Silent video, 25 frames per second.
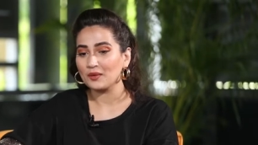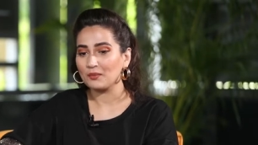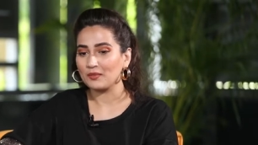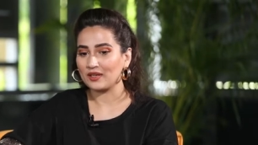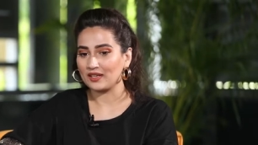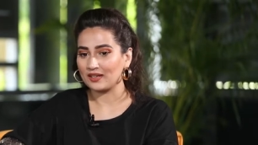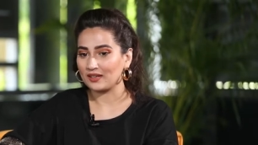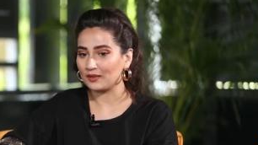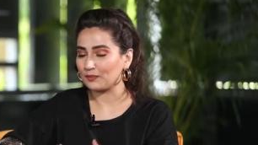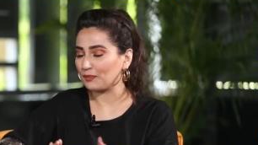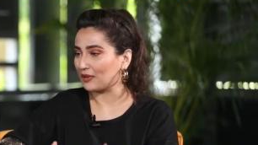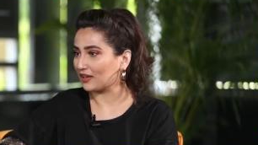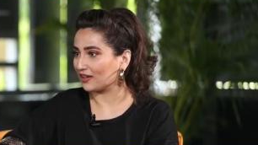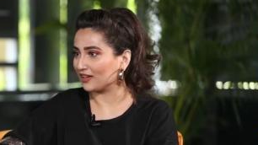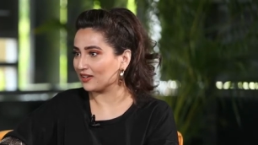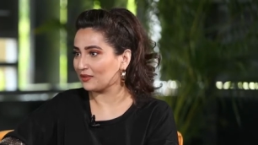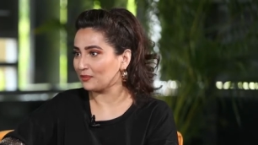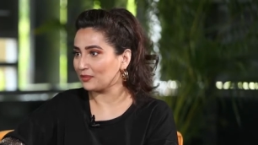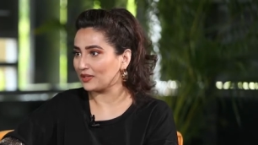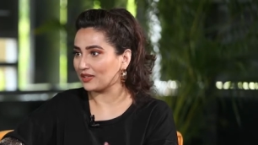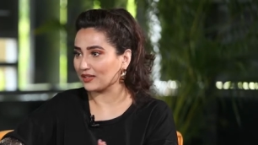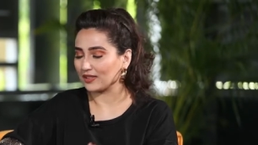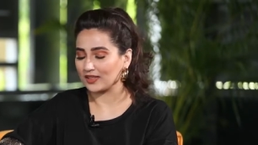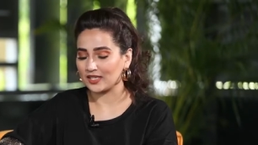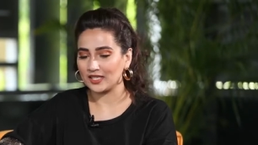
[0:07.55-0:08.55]
బట్ అది పక్కన
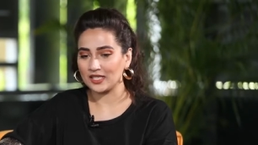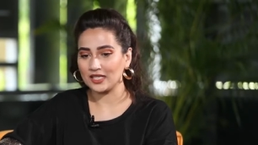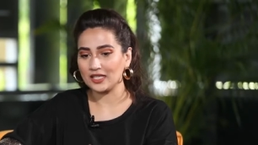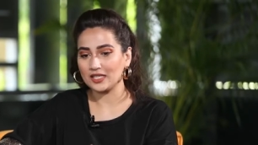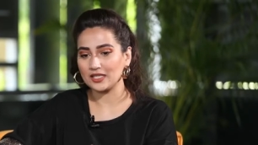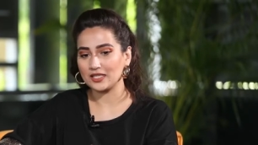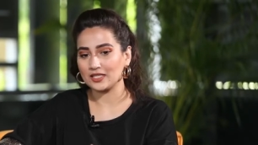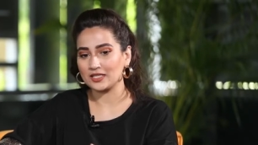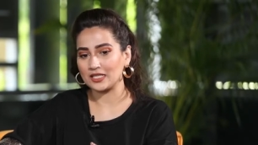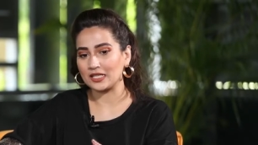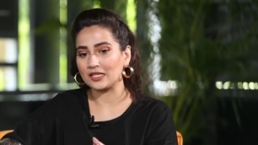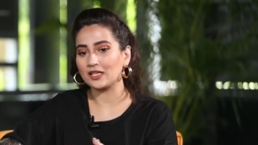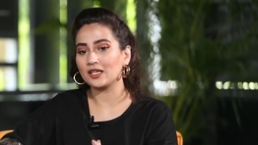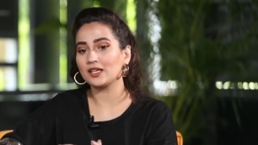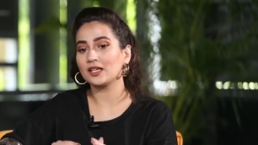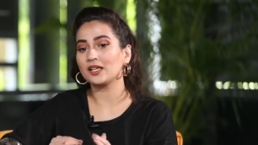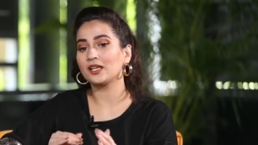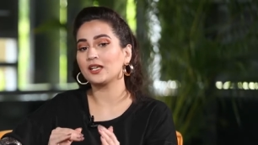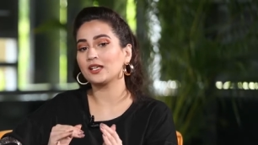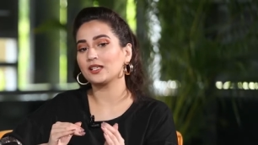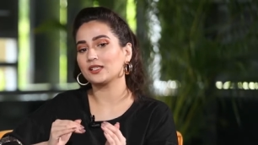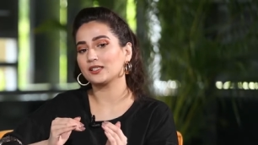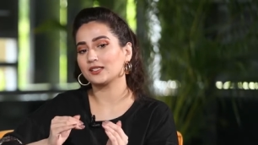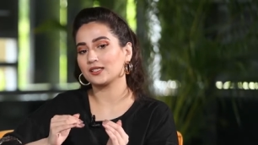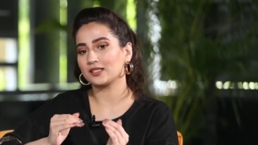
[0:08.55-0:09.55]
పెడితే
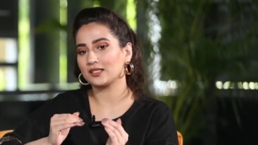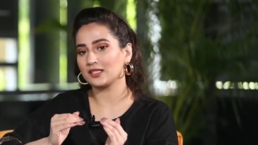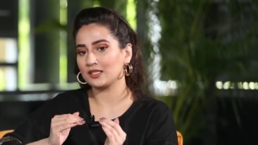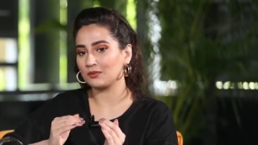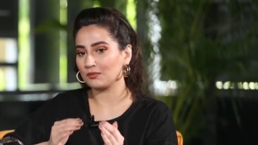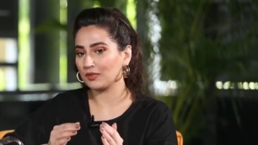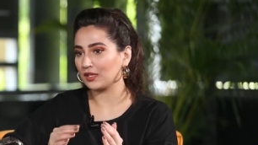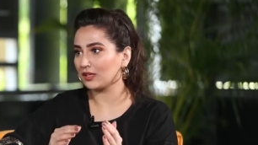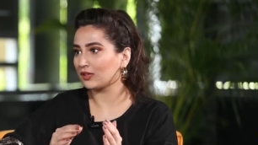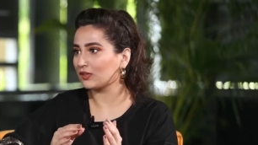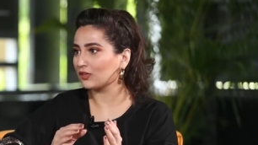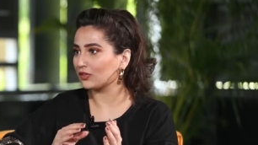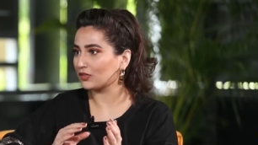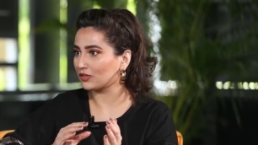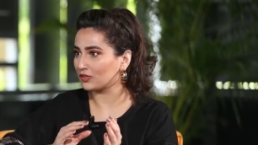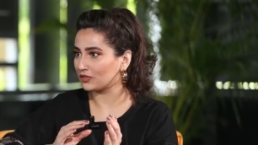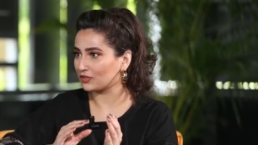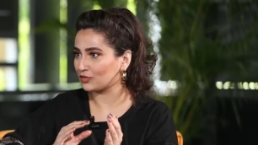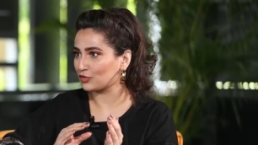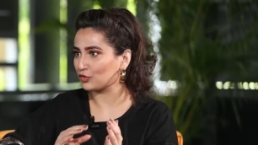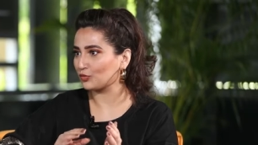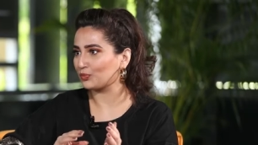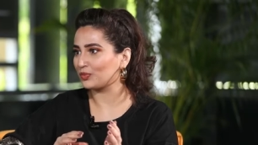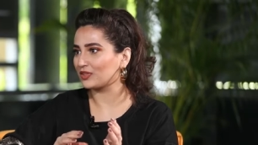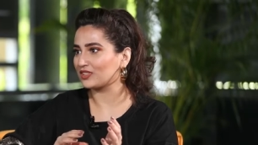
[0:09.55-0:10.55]
జనరల్గా సినిమాల్లో
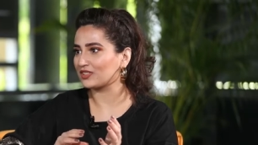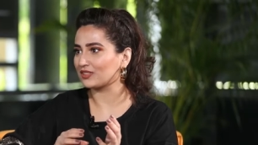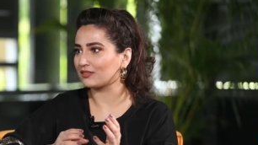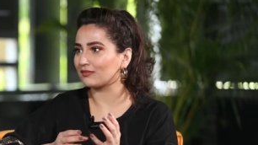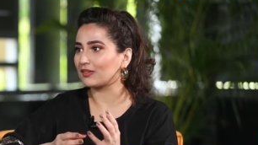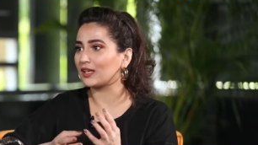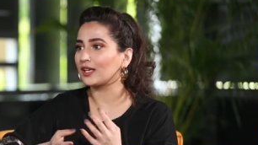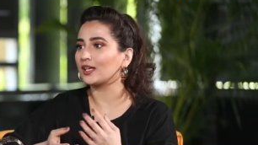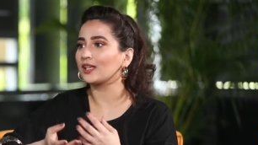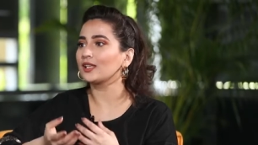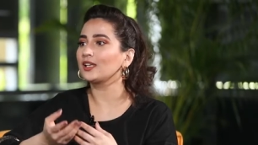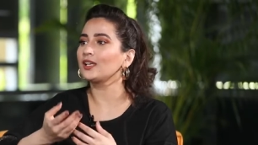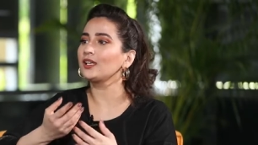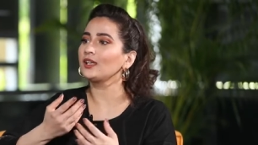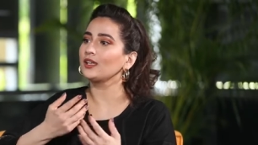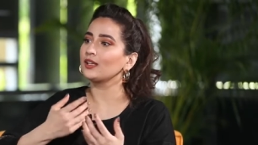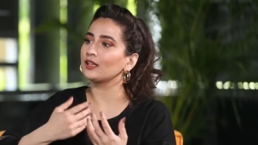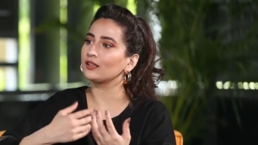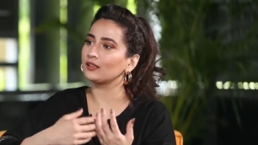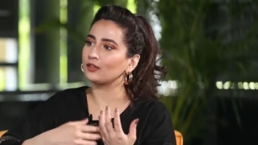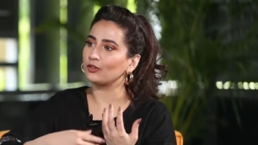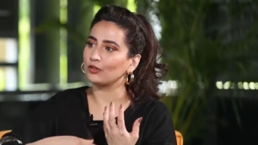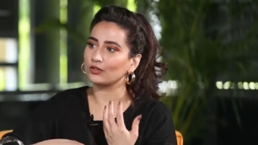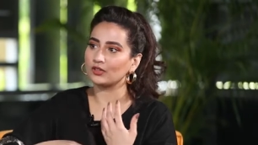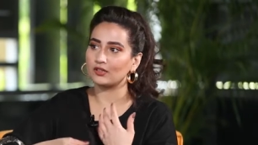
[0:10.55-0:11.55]
చూపించిన వాటికి
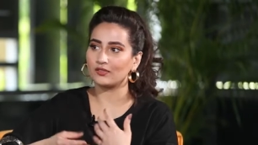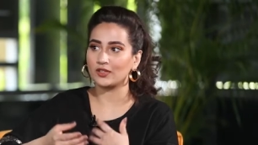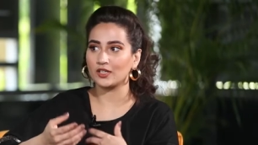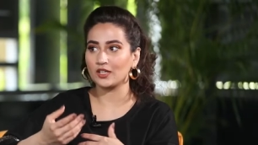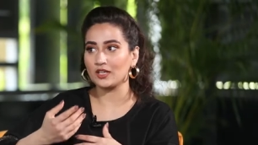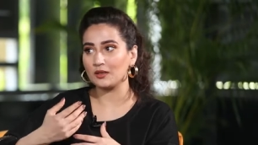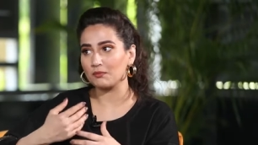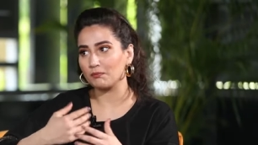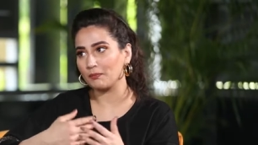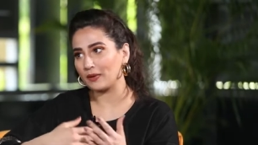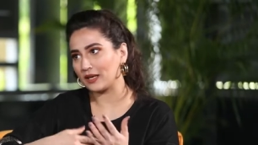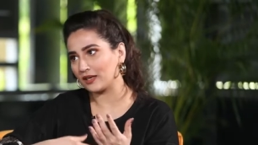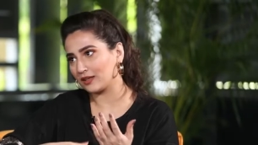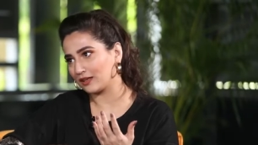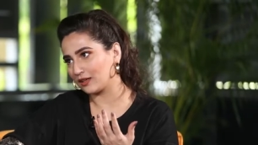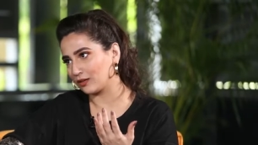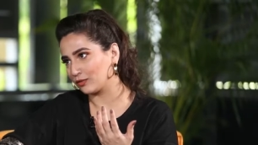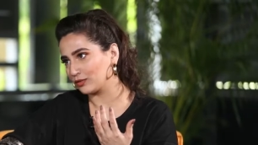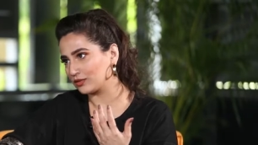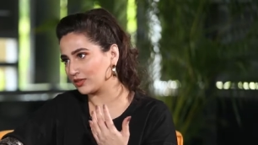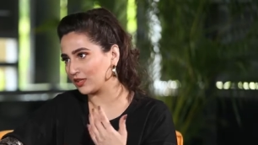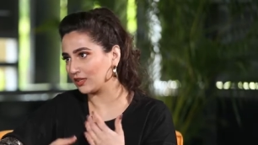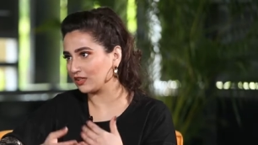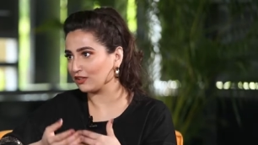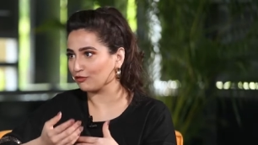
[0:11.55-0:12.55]
కొంతవరకు ఇంపాక్ట్
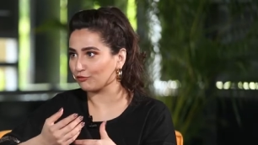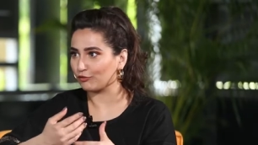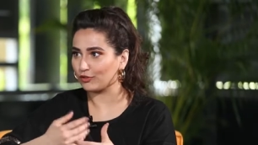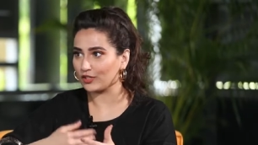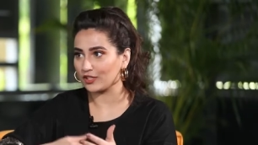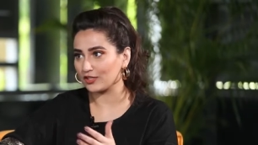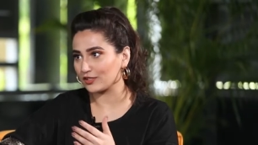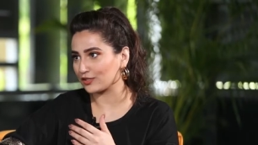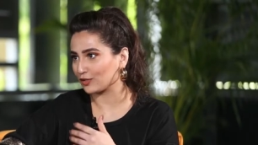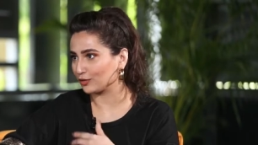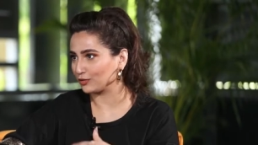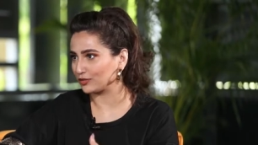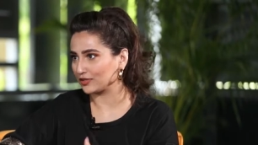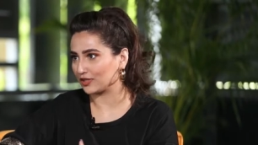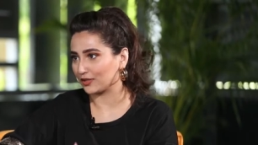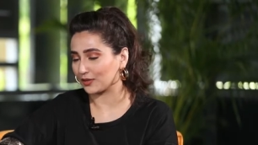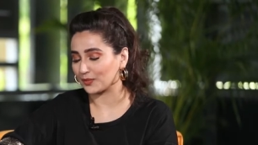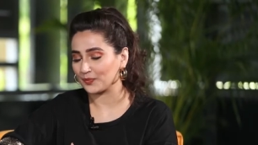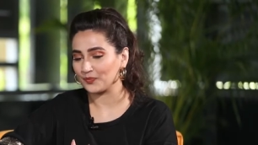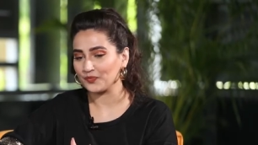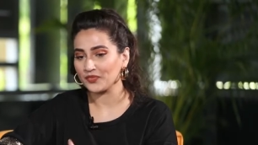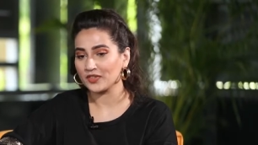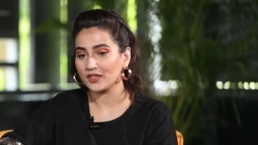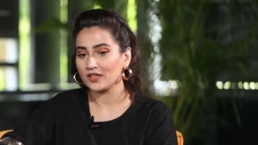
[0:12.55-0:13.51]
అవుతారు ఇన్ఫ్లుయెన్స్ అవుతారు